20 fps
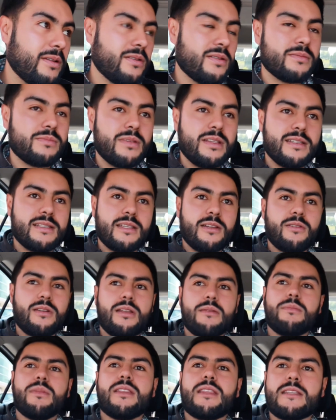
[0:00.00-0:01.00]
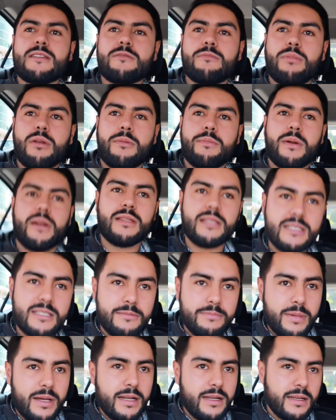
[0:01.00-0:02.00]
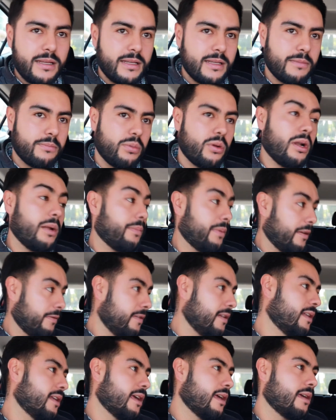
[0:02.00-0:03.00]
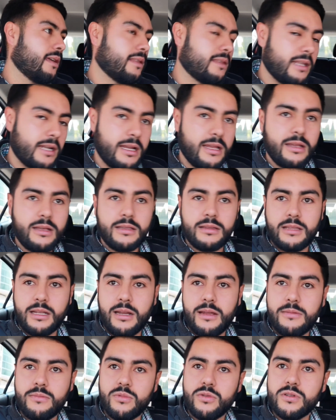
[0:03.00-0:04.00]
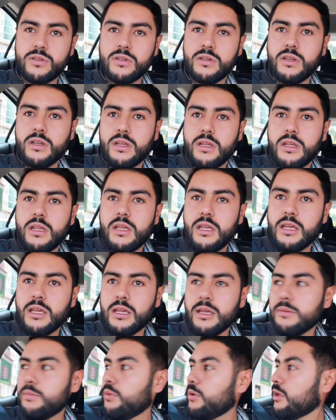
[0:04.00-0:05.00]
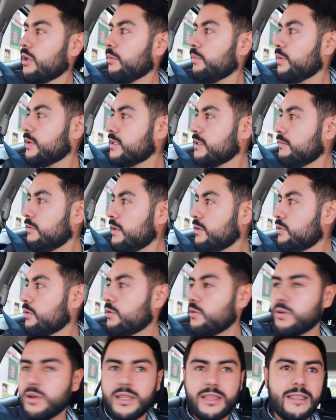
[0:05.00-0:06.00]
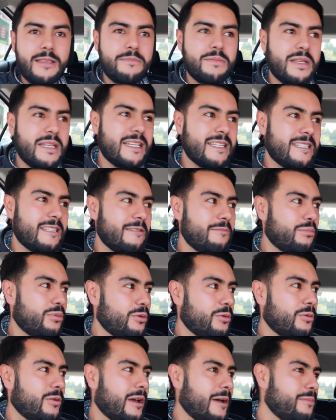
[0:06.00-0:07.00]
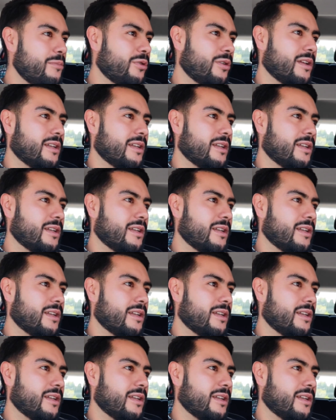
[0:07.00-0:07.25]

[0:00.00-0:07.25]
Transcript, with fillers: ellos me hicieron la invitación para participar eh, por el perfil que trae, traemos. Y porque pues igual yo creo que también es tiempo de un cambio